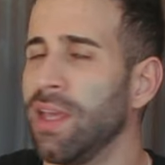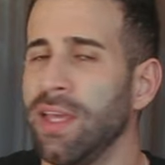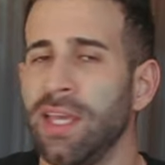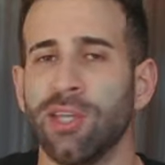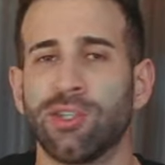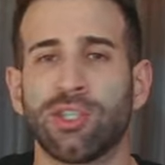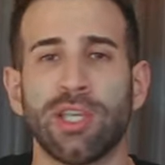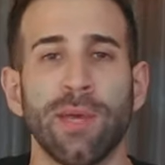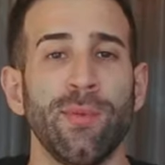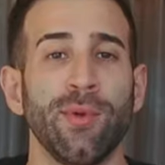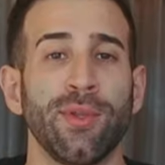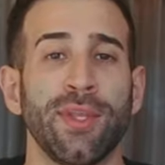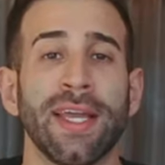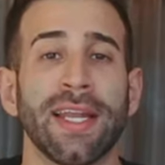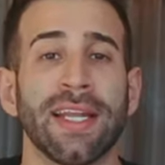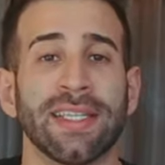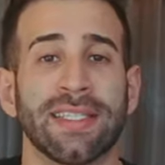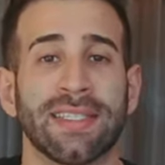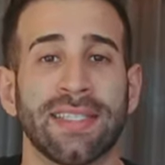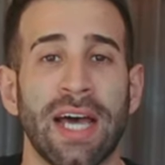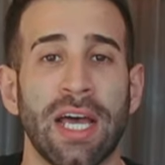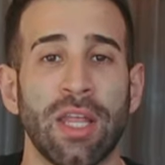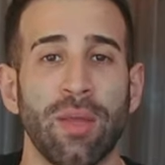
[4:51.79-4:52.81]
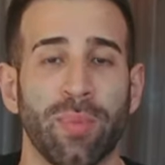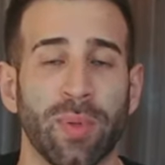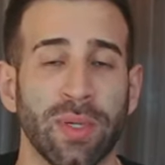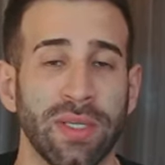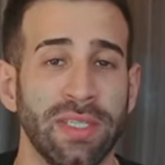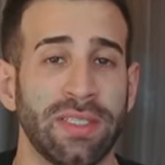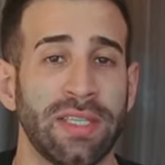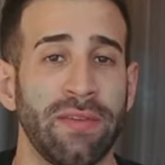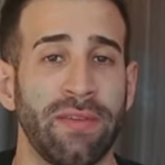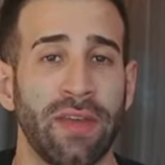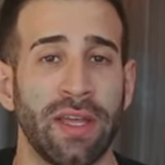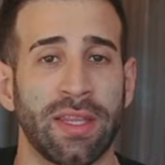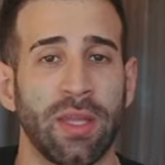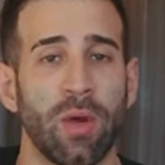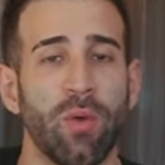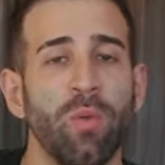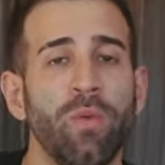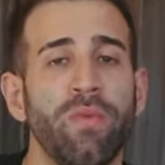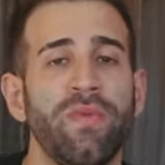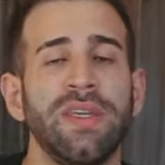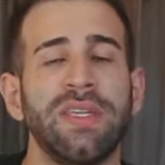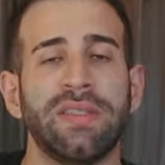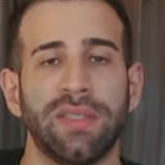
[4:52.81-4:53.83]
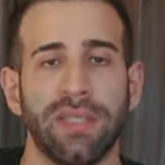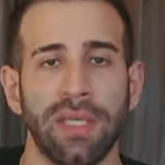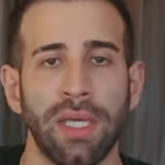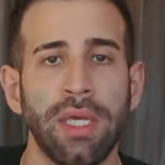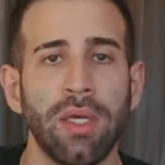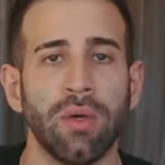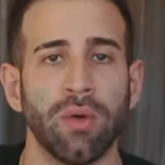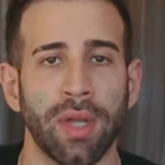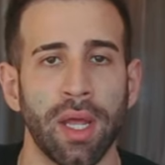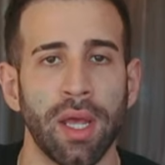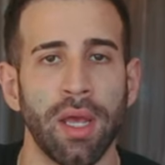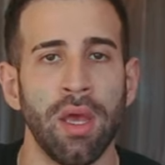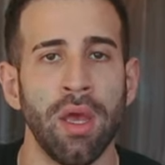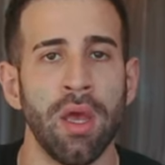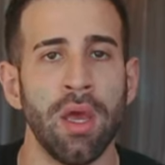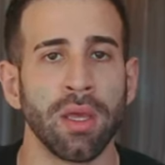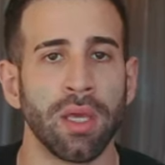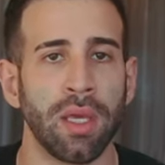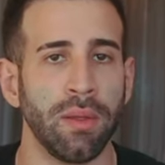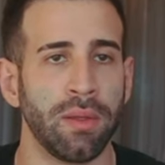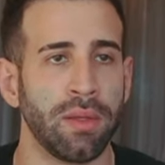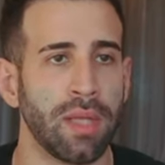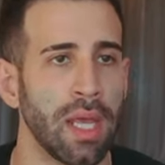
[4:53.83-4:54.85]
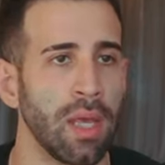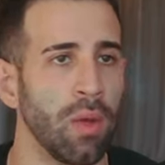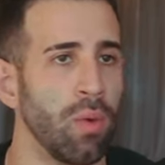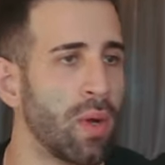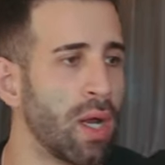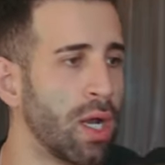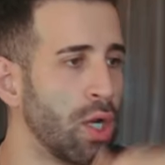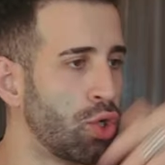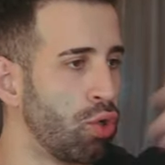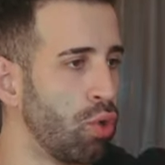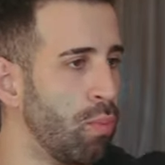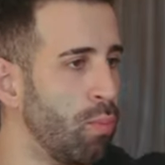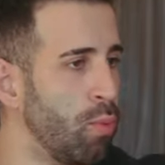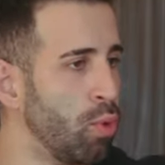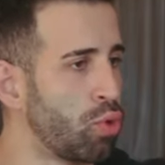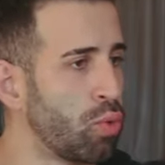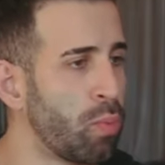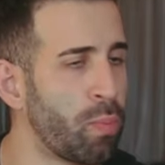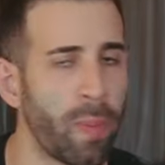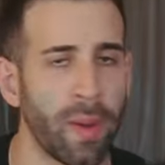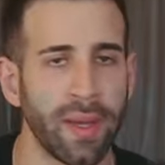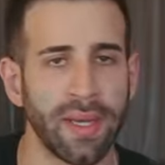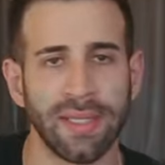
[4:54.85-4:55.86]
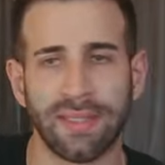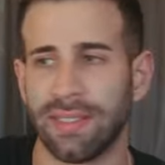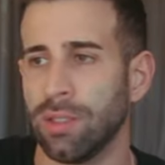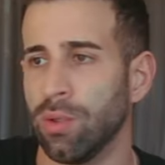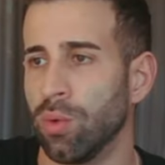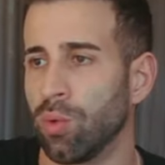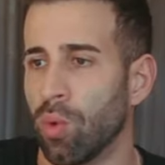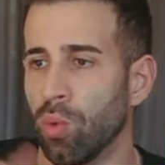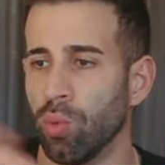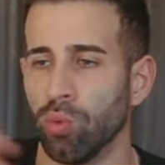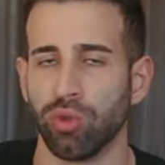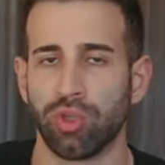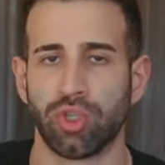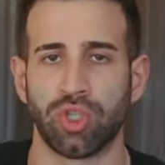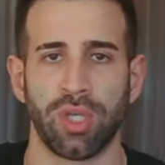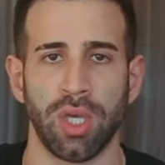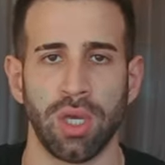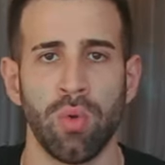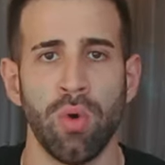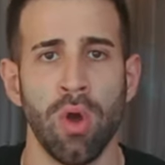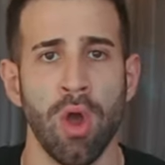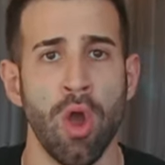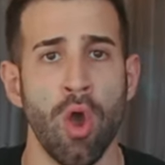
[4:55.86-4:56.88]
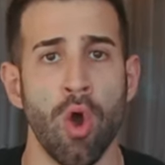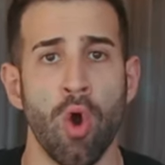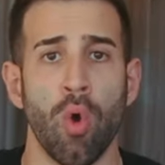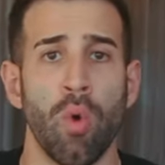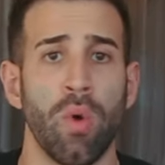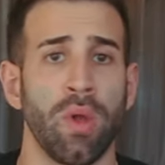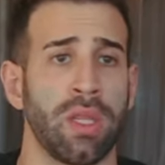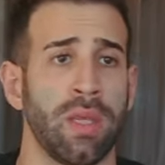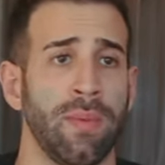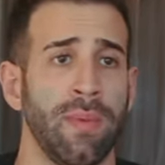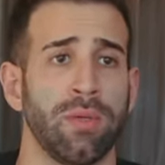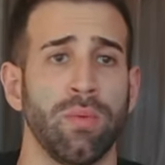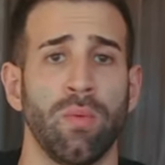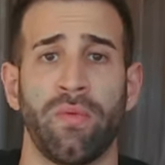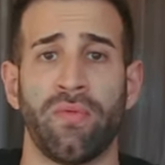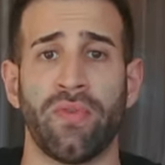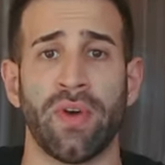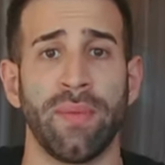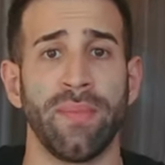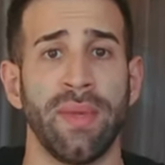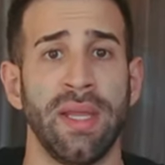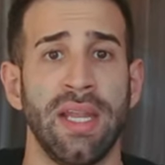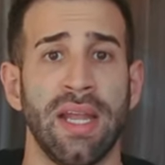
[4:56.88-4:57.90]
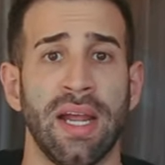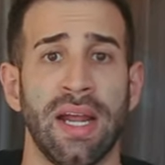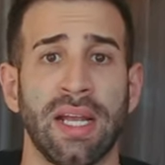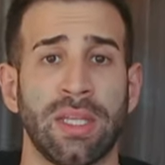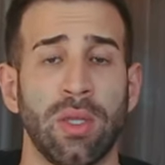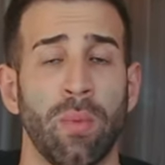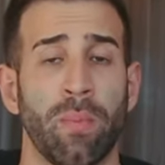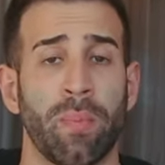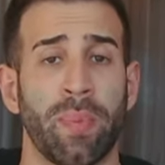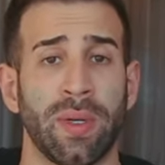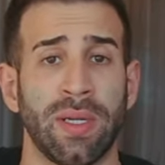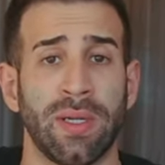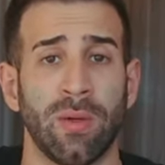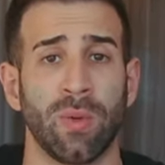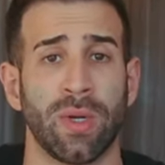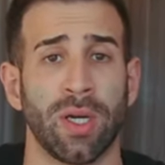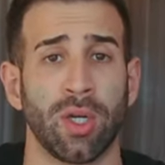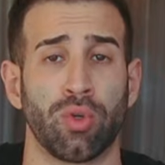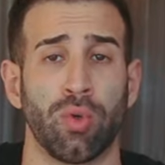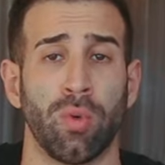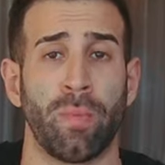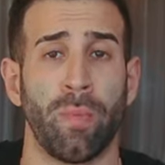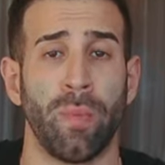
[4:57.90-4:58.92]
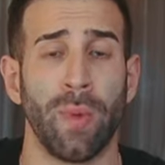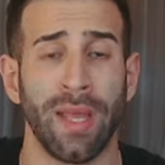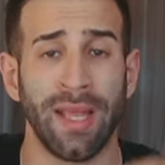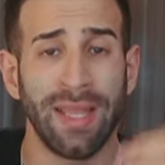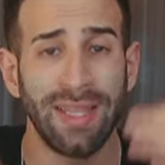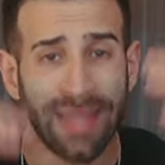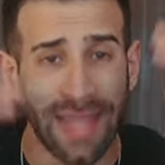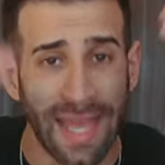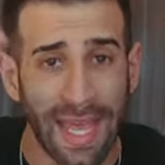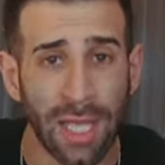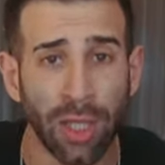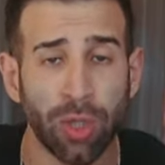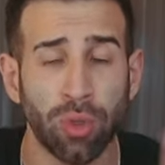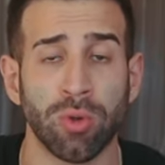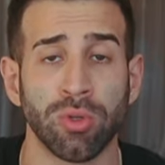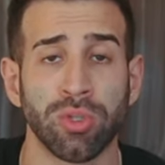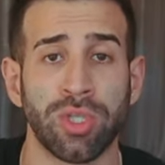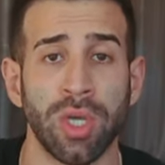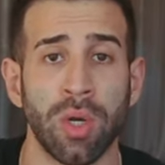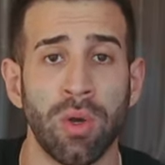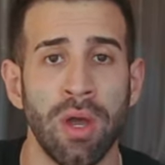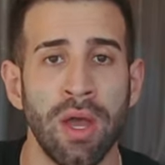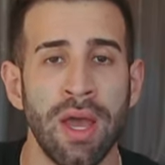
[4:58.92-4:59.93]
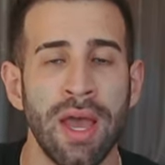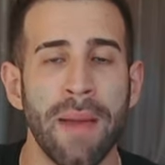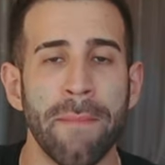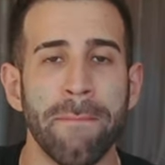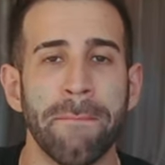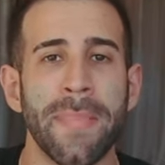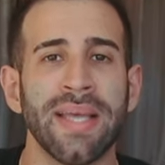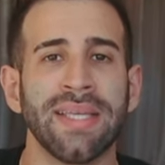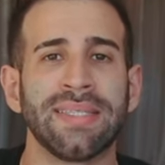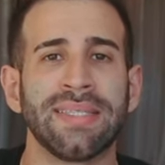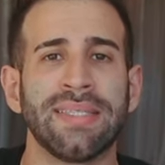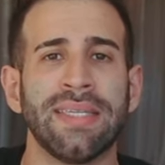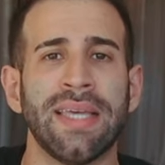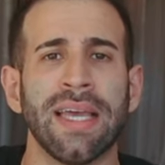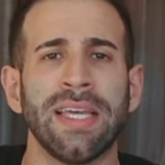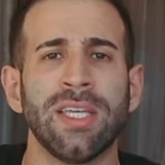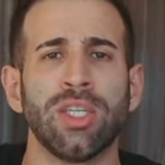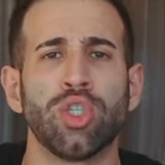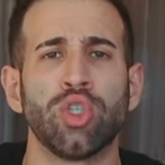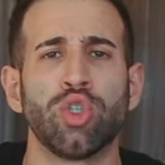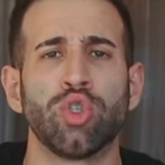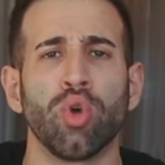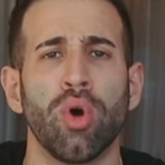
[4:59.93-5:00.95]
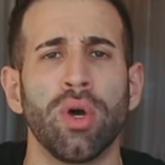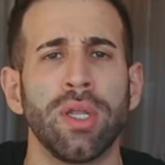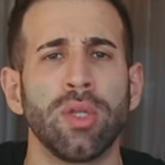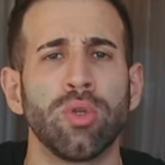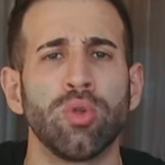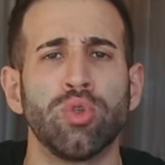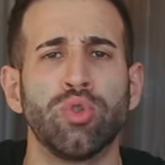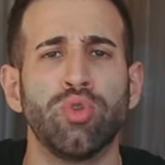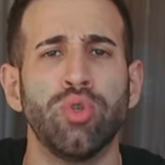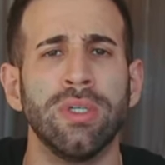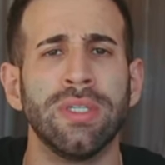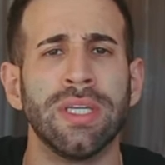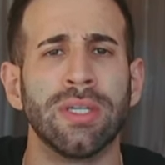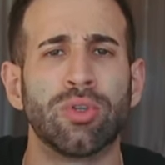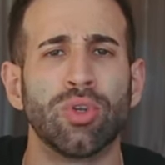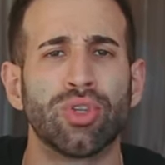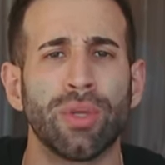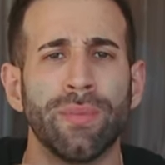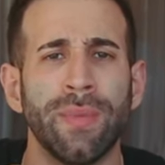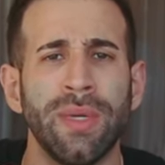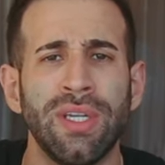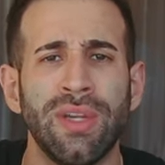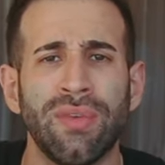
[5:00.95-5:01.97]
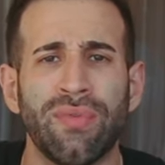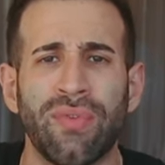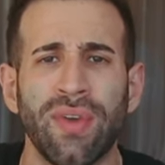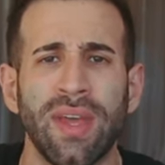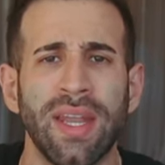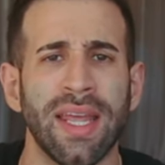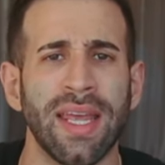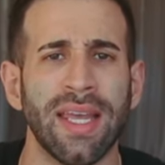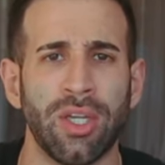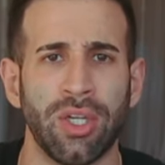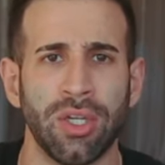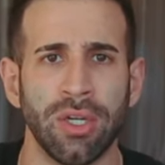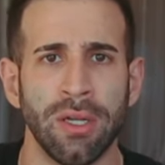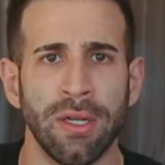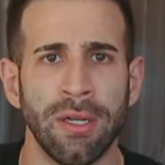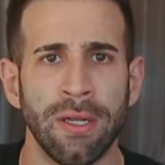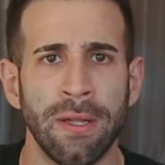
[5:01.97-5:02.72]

E isso é muito engraçado, porque às vezes você vê até um vizinho, né, que tem um cachorro muito parecido com o seu, ou até mesmo um familiar que tem um, um cachorro idêntico ao seu, mas que a história dos dois é totalmente diferente.